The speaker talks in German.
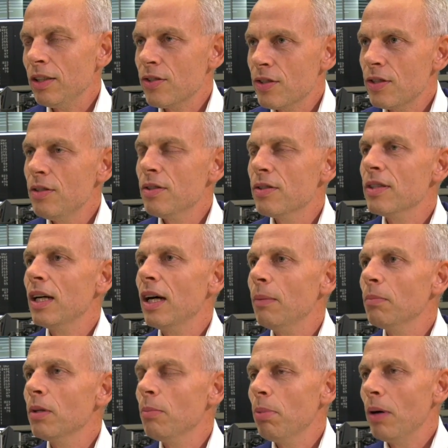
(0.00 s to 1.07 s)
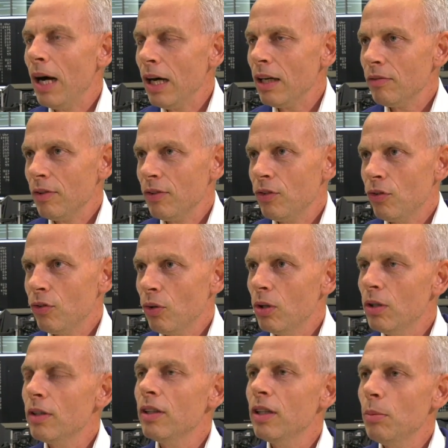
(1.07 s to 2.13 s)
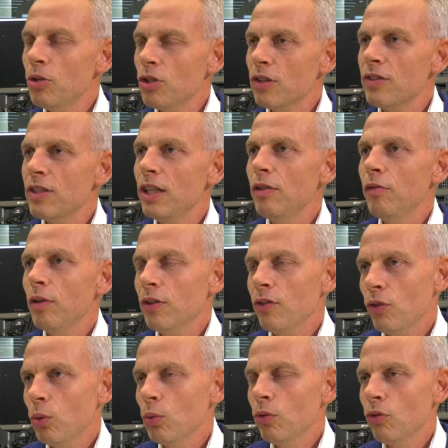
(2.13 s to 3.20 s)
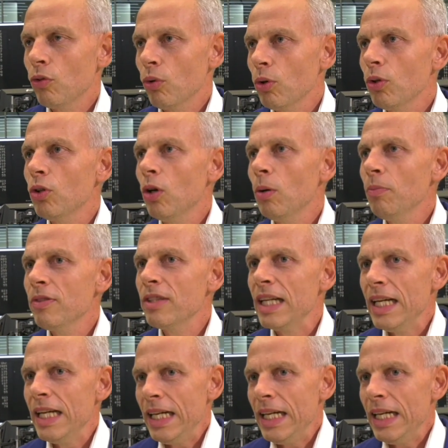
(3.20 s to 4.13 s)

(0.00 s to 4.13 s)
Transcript: Die Zinsen haben gebracht, was sie sollten, nämlich dass die Inflation zurückkommt.